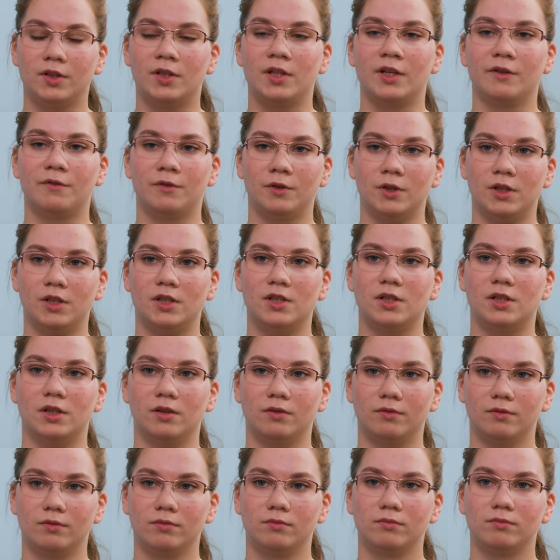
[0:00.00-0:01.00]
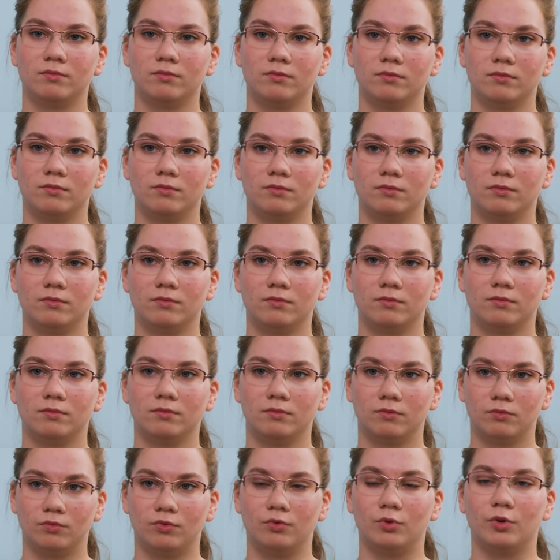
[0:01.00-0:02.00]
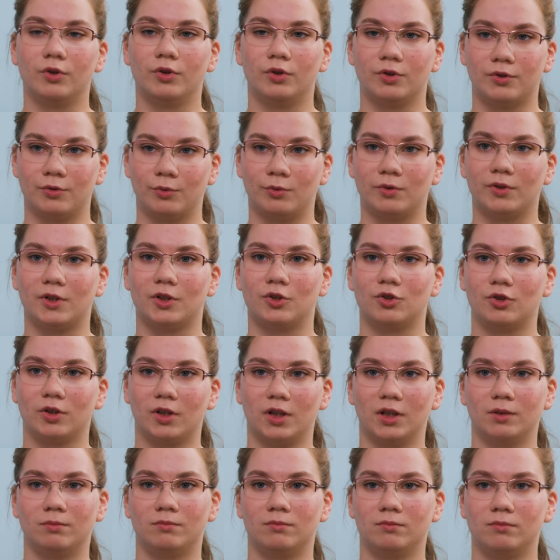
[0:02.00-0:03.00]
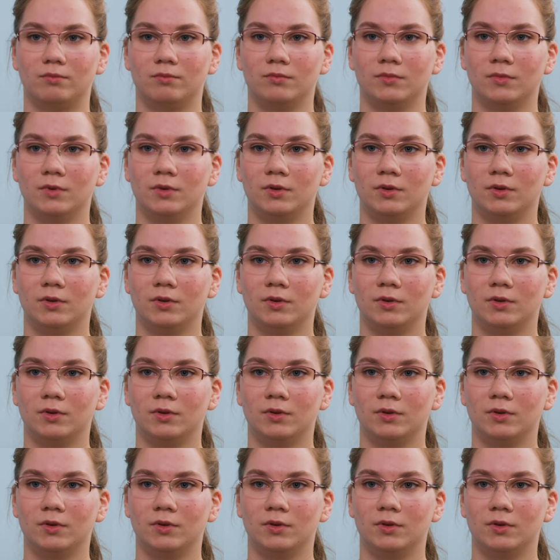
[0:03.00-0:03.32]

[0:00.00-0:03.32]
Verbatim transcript: Definitiv würde ich so unterschreiben.